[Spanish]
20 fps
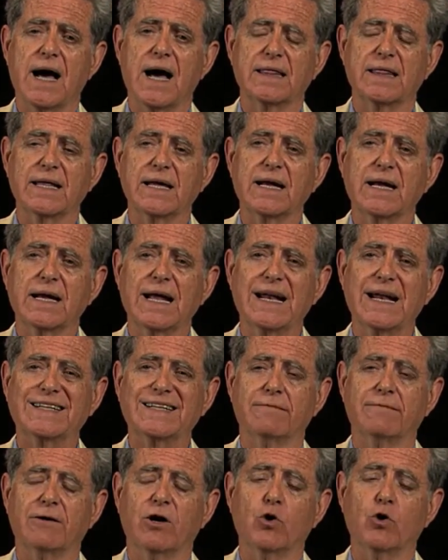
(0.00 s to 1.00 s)
a hacer
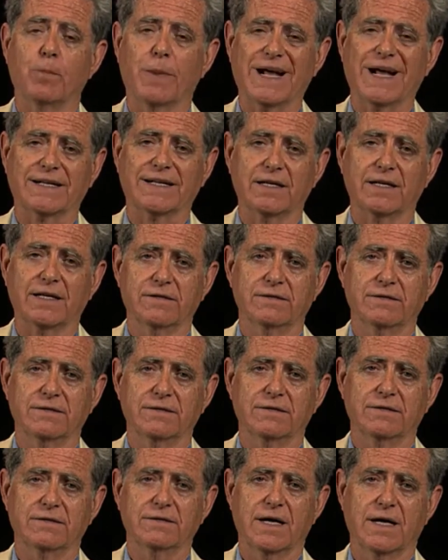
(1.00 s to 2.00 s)
el trabajo práctico,
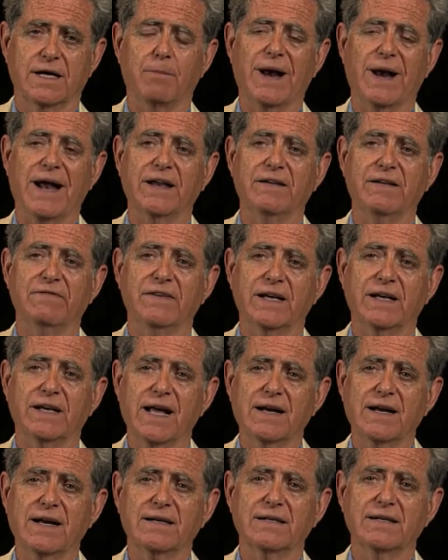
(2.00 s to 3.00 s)
a
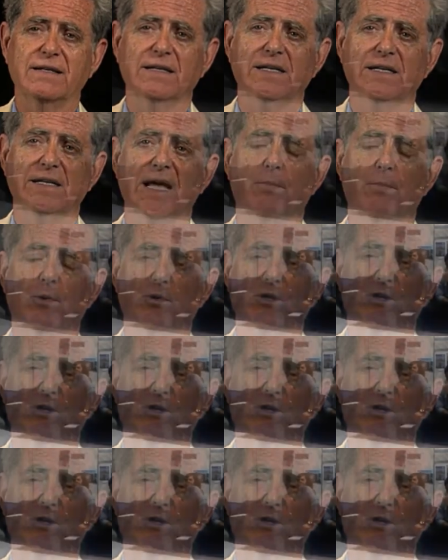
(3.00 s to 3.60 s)
planificar y